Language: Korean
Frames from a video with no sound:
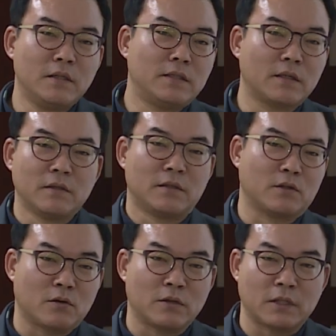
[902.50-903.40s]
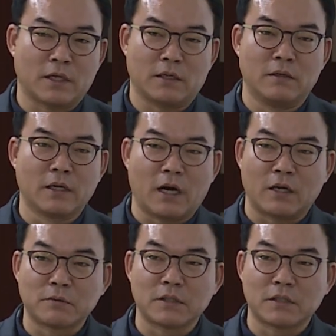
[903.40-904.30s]
8장 넣는데도 이제 응애가
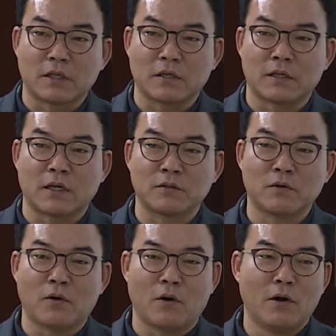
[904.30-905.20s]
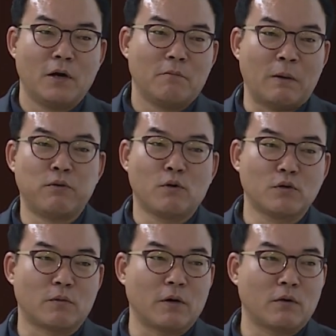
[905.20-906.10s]
안 없어지더라 그래가지고
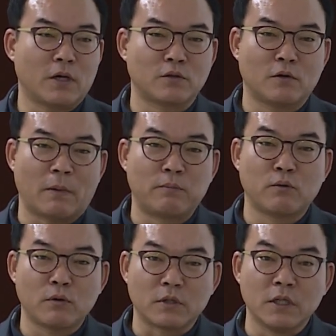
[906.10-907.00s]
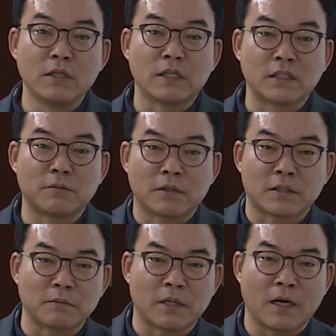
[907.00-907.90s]
만프골드로 바꿔가지고 만프골드를 8장
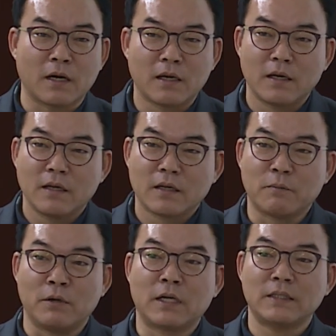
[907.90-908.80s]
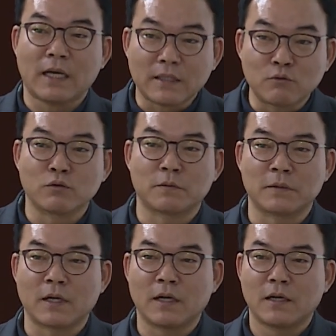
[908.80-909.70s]
집어넣습니다 벌까지 싹 다
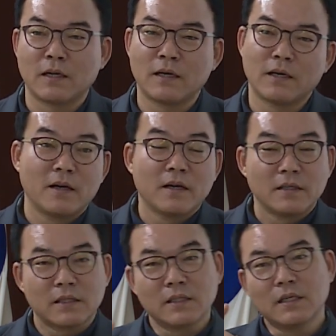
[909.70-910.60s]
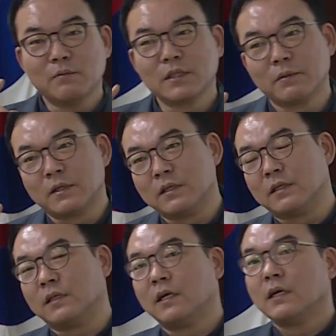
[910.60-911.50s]
죽었습니다. 자, 이게
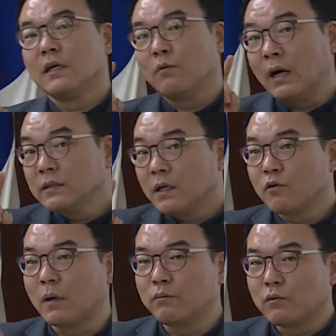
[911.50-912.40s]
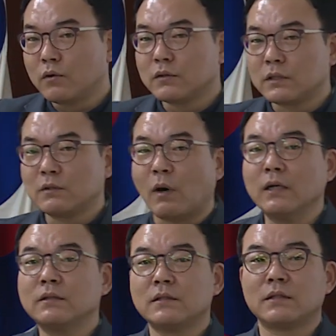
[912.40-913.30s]
뭐냐면은 왕스하고 만프골드는
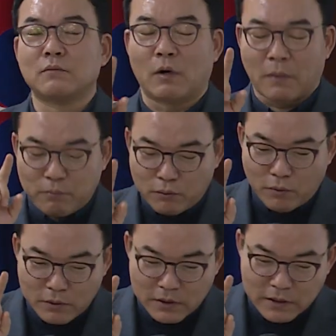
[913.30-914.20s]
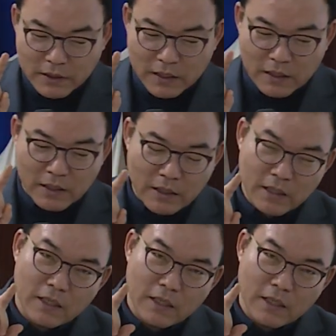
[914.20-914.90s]
왕스를, 만프골드는 이제